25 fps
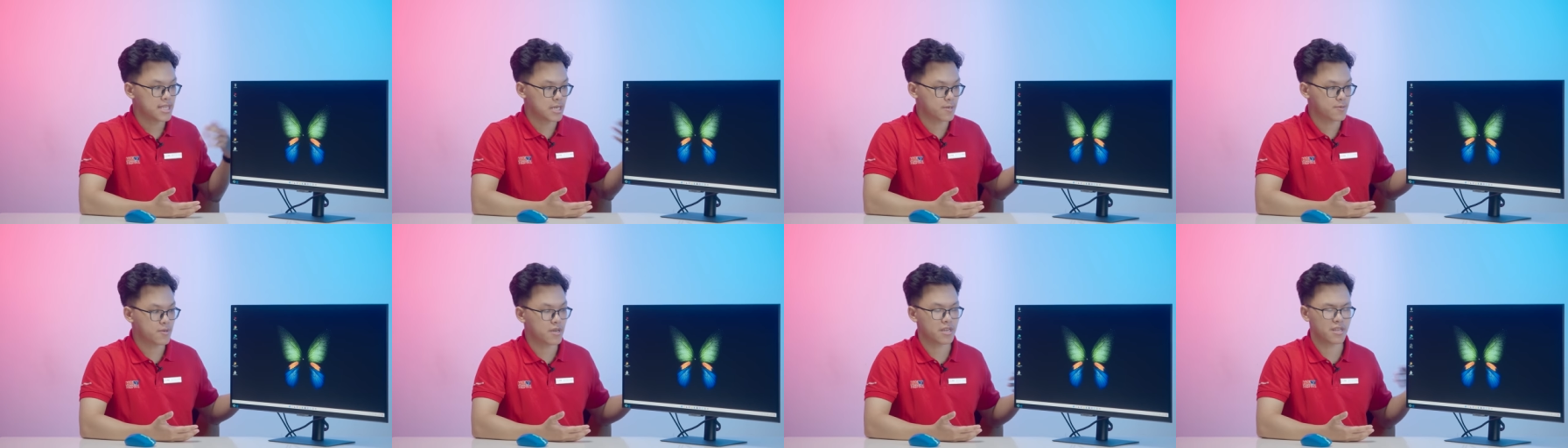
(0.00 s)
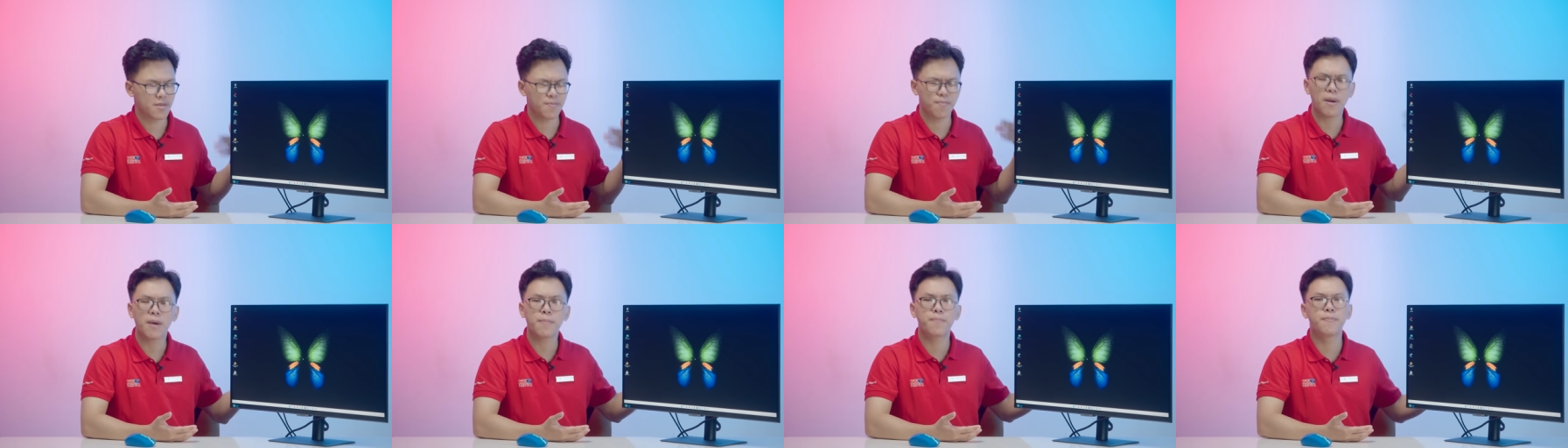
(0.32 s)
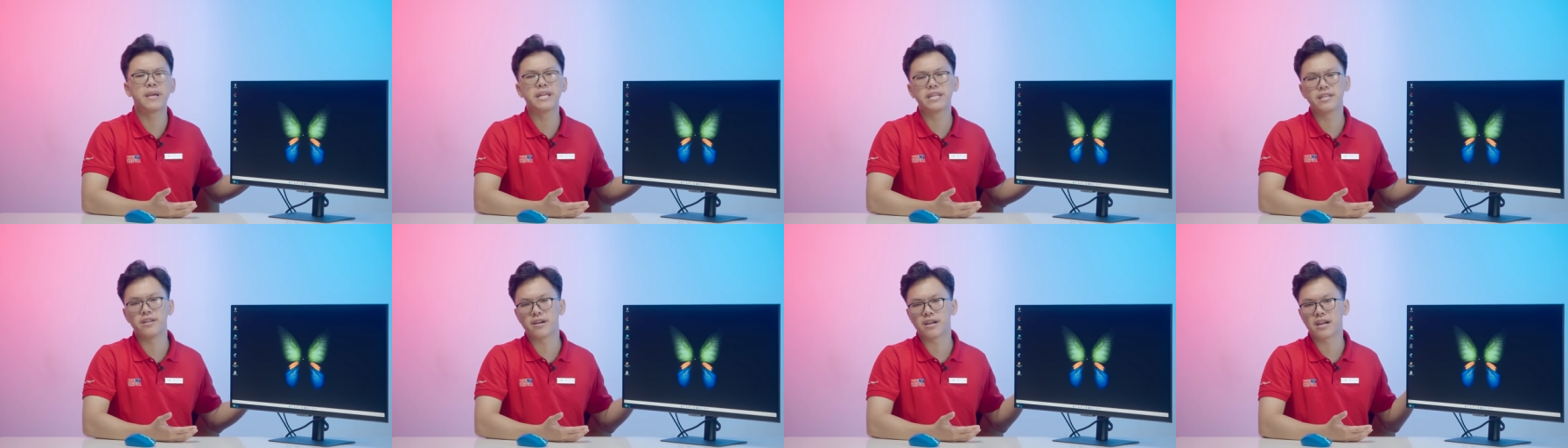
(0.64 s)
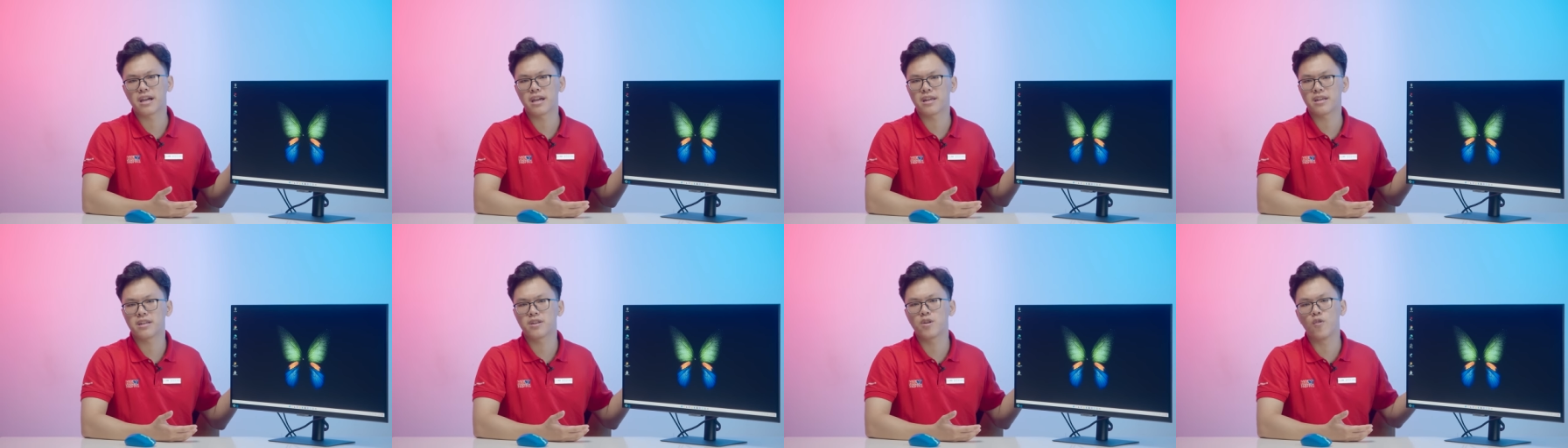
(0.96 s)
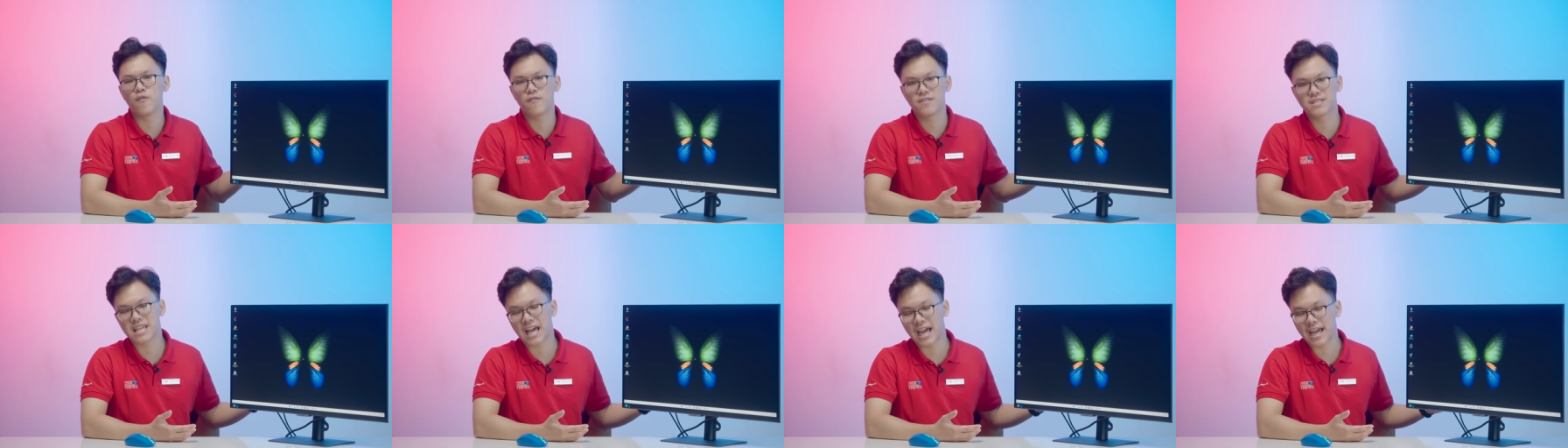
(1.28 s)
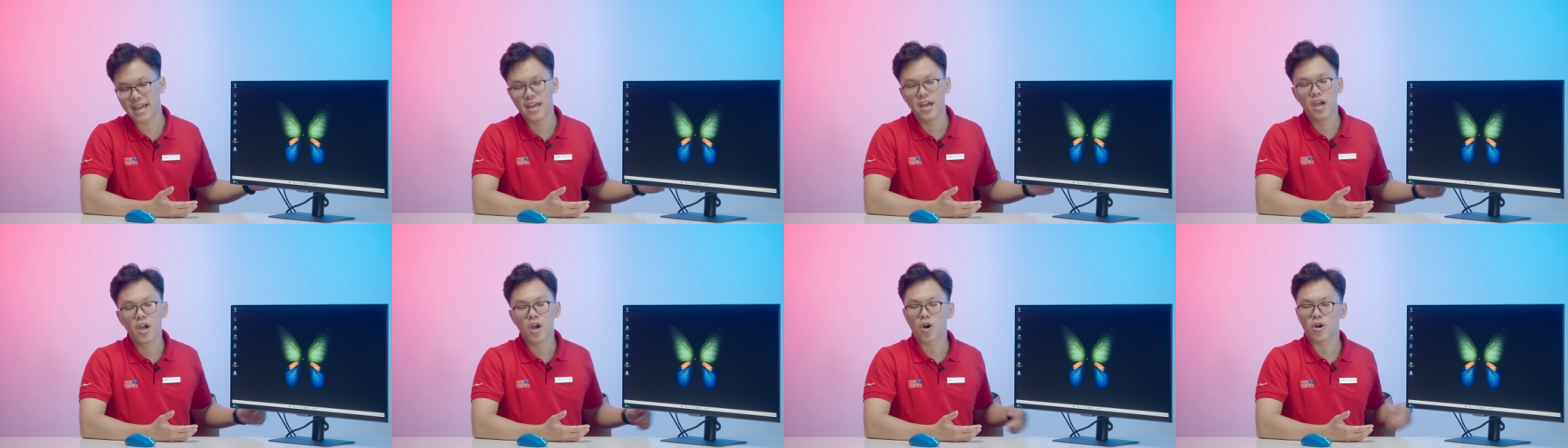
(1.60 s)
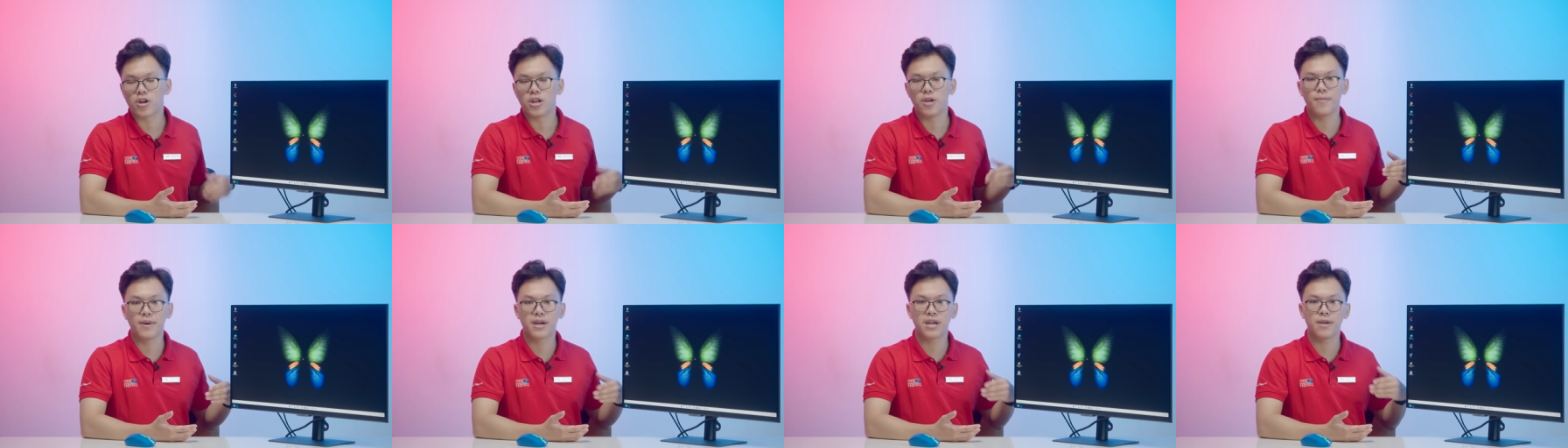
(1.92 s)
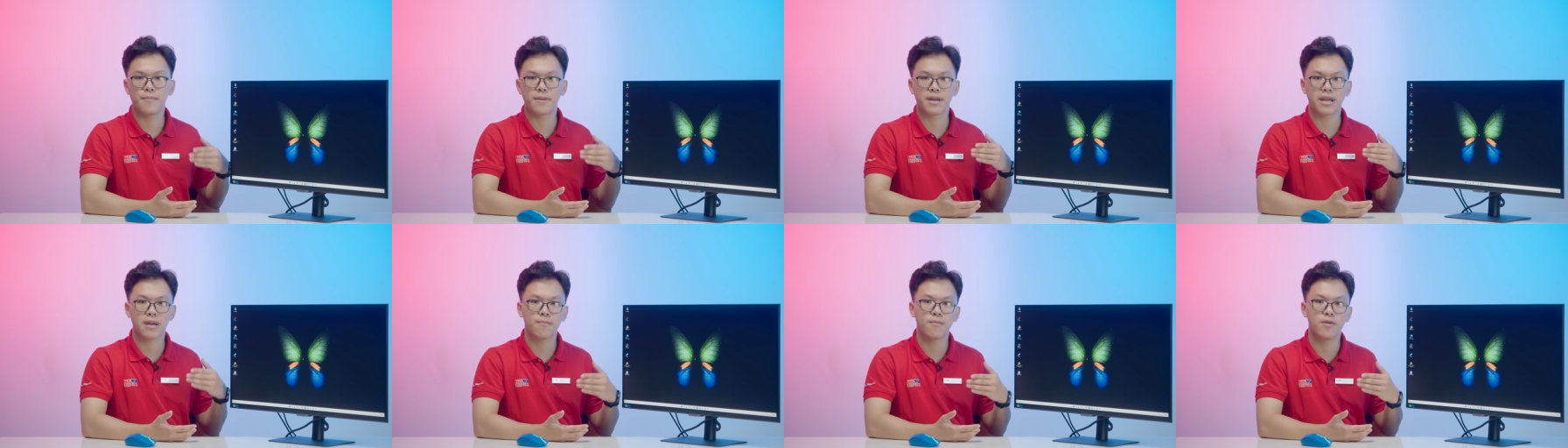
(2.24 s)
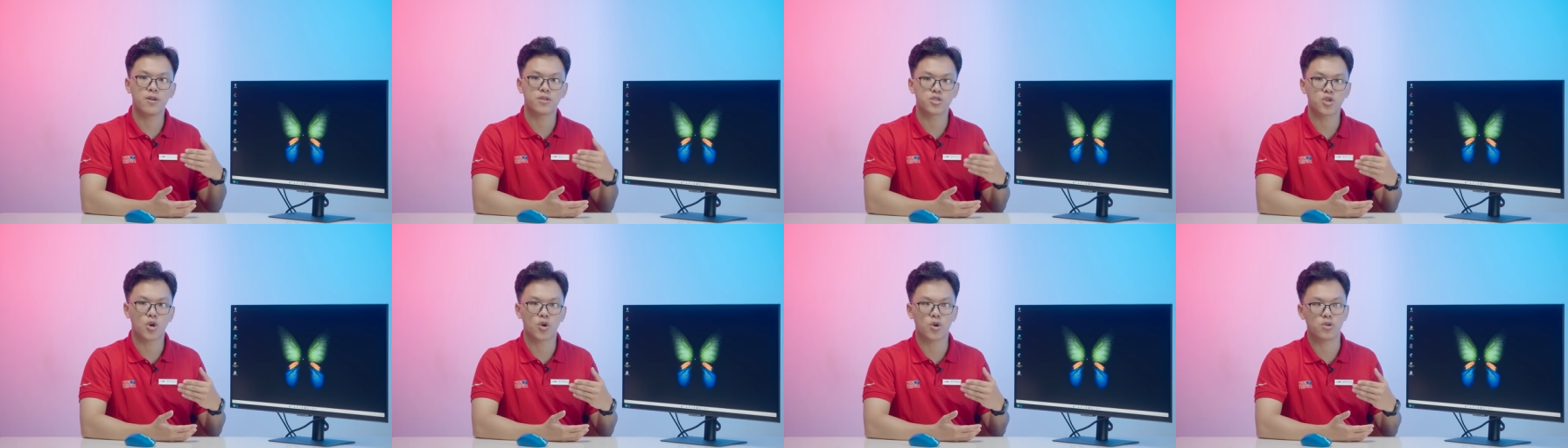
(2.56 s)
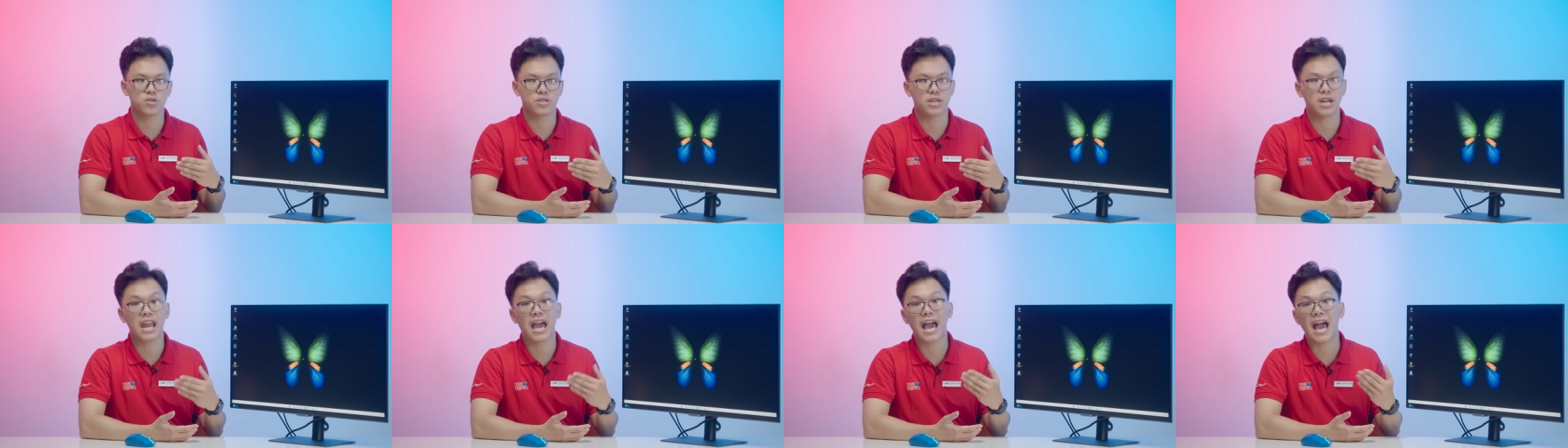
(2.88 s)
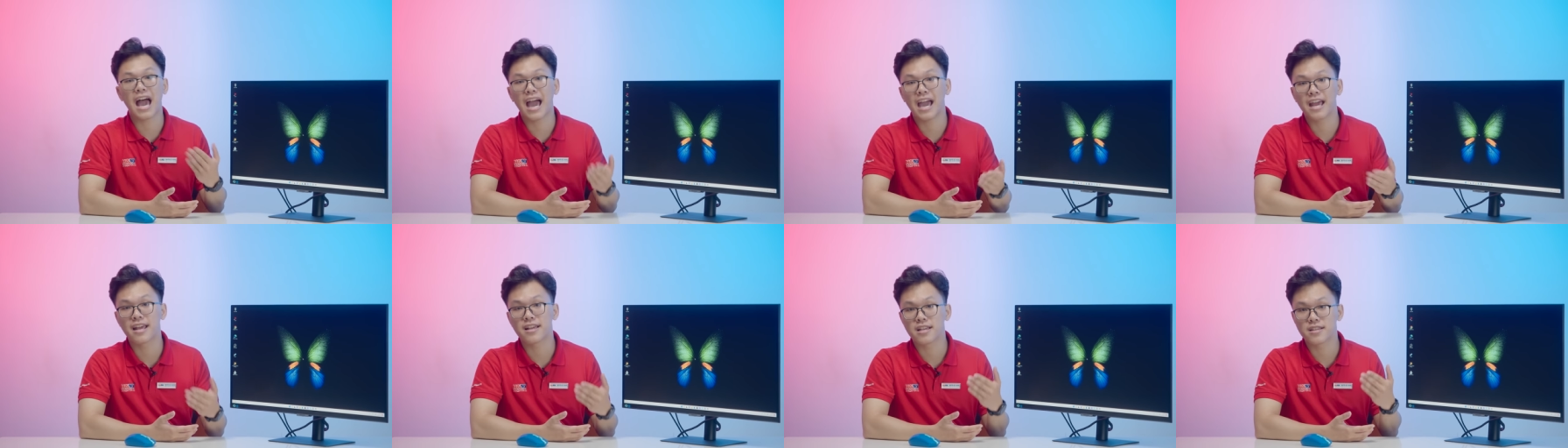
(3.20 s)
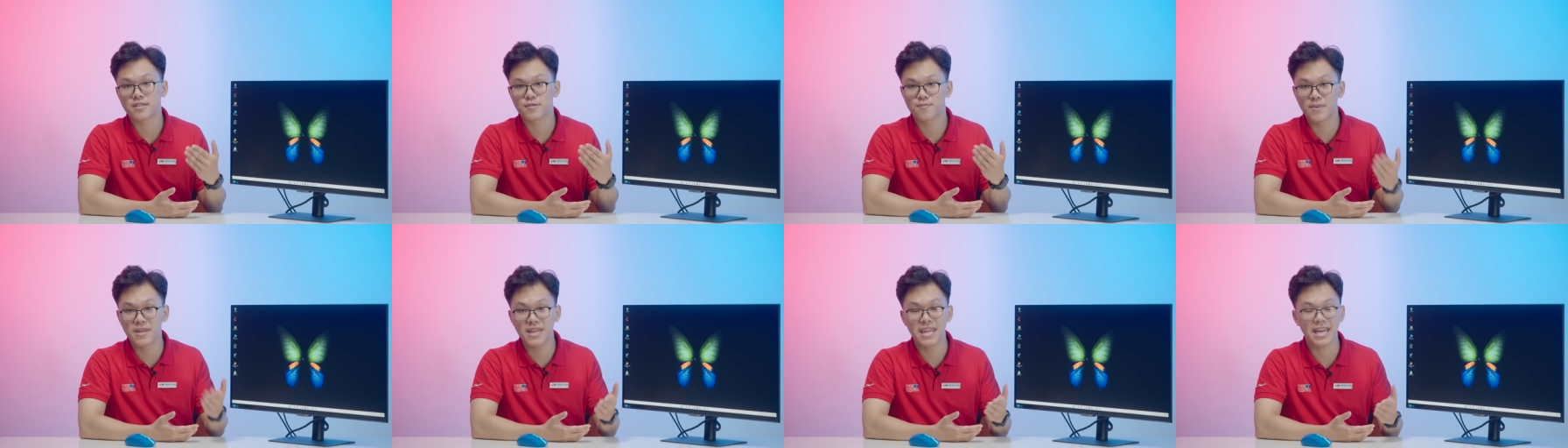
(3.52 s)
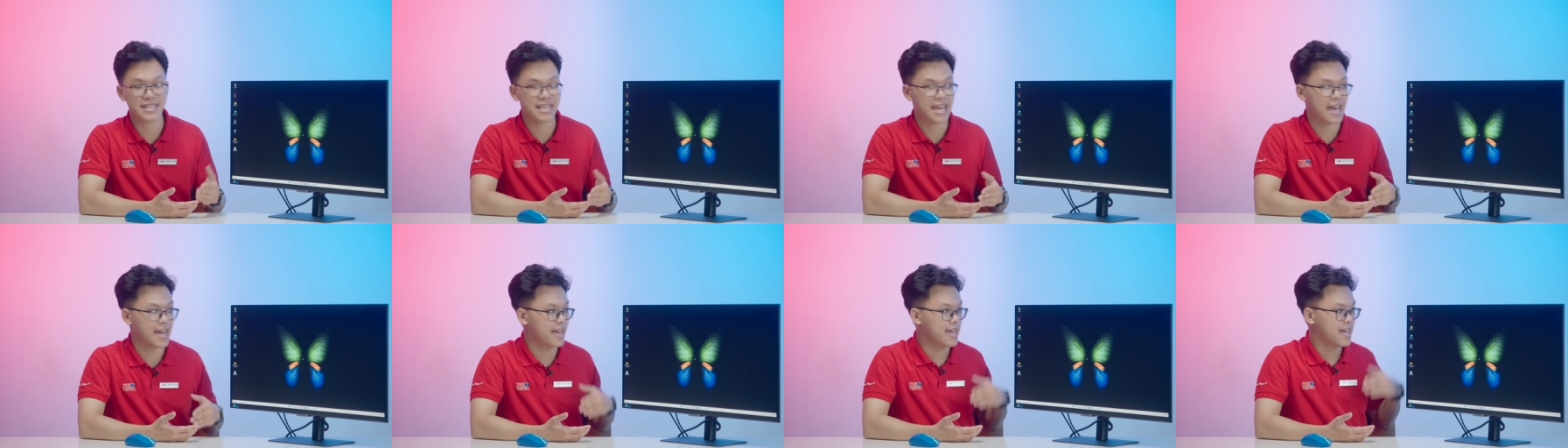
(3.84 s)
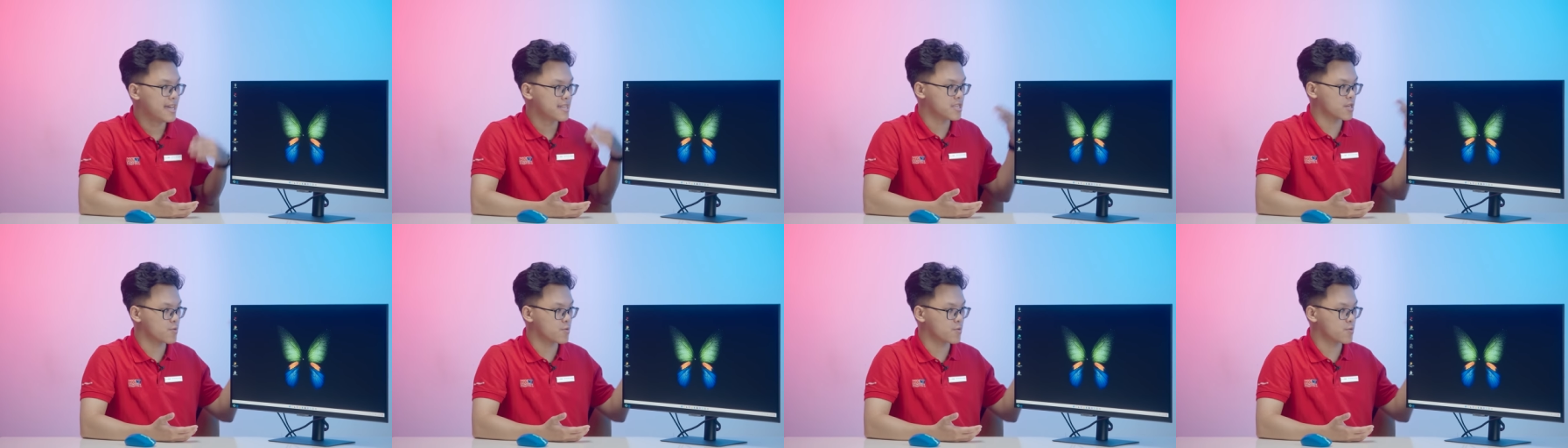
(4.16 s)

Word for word: thì có thể mapping được cái độ phân giải. Còn nếu mà khi mà anh em lựa chọn đó chính là high speed data